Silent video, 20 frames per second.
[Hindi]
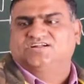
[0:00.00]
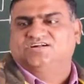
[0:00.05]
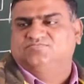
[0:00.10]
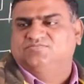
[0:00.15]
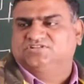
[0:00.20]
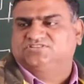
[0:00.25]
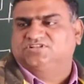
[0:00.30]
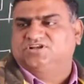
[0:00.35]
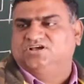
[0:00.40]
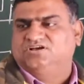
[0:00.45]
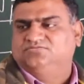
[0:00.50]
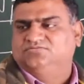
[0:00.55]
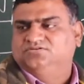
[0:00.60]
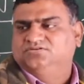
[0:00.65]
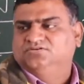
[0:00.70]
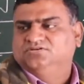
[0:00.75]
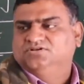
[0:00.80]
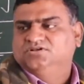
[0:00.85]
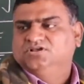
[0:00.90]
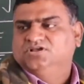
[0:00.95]
का मतलब
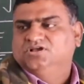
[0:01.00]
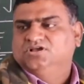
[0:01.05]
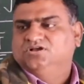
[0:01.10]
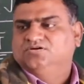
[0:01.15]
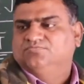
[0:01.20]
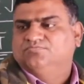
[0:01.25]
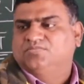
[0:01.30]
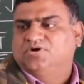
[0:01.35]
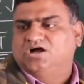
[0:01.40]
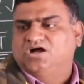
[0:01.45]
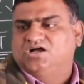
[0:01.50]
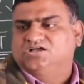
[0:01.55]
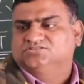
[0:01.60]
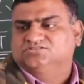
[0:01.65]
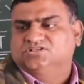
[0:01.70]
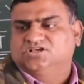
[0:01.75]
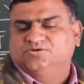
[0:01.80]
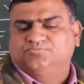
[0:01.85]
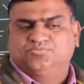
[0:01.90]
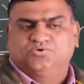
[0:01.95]

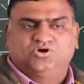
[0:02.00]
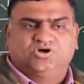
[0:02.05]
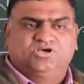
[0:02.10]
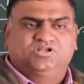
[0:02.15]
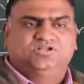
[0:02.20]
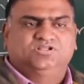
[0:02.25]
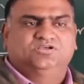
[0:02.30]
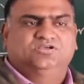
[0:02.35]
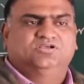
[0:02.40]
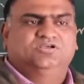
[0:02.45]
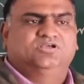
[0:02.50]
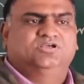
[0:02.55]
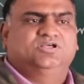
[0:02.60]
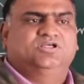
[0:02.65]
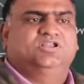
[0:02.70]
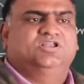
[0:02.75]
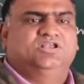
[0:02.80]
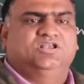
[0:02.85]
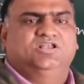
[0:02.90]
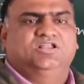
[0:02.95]
मास अपॉन
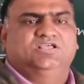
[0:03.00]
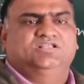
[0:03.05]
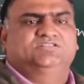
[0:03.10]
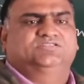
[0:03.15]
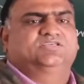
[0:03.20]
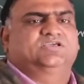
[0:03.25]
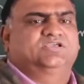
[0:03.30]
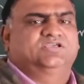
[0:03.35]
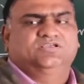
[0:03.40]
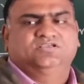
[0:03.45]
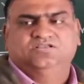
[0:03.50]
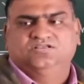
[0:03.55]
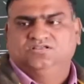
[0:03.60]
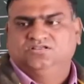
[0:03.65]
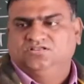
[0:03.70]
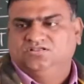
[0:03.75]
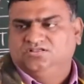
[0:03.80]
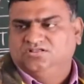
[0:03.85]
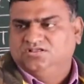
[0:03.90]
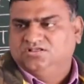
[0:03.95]
लेंथ है
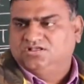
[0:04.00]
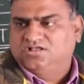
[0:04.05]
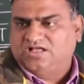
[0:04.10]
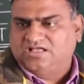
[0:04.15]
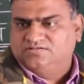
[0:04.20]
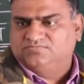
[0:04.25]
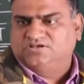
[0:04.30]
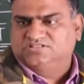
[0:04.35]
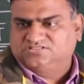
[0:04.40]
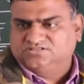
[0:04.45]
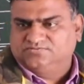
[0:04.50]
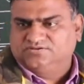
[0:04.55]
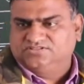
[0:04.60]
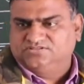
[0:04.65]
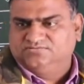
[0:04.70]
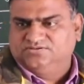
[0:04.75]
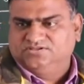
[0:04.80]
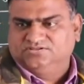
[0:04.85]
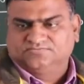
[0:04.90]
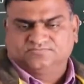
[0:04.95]
आई बात समझ
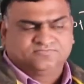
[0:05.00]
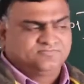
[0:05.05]
में